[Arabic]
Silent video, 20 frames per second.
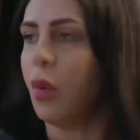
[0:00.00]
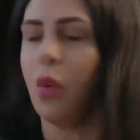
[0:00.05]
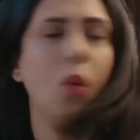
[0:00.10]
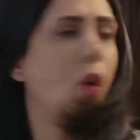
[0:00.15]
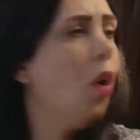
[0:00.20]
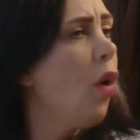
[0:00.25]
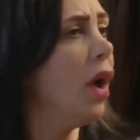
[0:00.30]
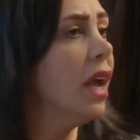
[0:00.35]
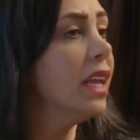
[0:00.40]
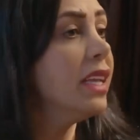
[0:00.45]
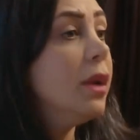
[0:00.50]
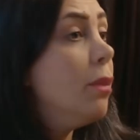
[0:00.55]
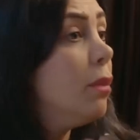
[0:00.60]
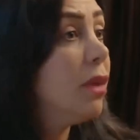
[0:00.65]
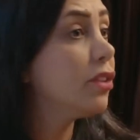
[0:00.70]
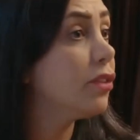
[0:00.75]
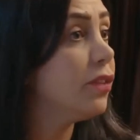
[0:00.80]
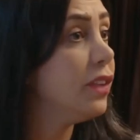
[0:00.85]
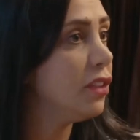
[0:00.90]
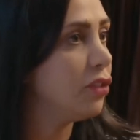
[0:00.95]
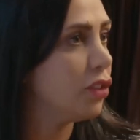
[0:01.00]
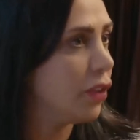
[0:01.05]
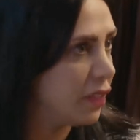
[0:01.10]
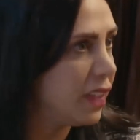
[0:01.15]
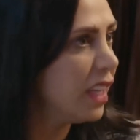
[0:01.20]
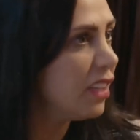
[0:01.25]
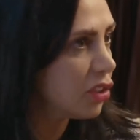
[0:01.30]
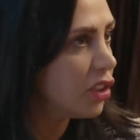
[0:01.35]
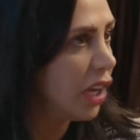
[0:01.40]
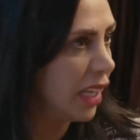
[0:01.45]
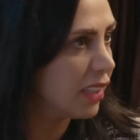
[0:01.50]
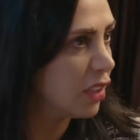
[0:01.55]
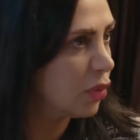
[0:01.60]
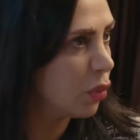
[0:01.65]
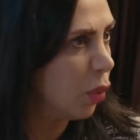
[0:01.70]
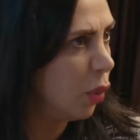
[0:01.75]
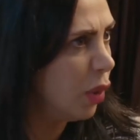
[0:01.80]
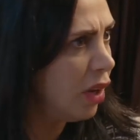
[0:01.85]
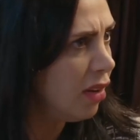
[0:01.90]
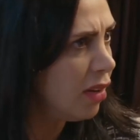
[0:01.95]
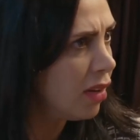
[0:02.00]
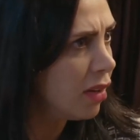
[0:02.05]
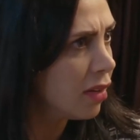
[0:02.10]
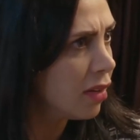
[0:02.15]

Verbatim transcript: اوه يما شفتي ايش قاعده تقول